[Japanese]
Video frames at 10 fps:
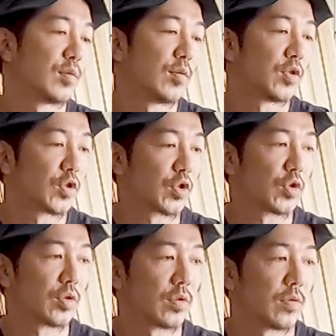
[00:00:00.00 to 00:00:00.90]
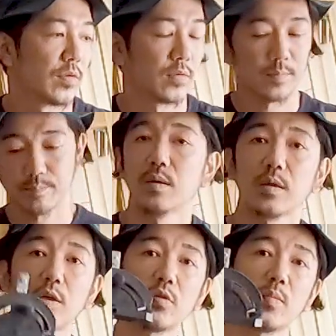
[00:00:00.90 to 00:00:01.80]
よし。
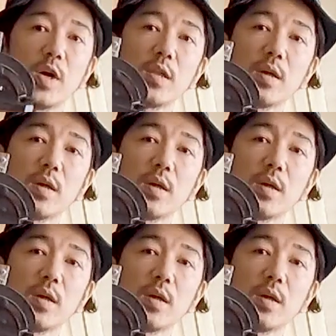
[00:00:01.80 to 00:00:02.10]
で一応マ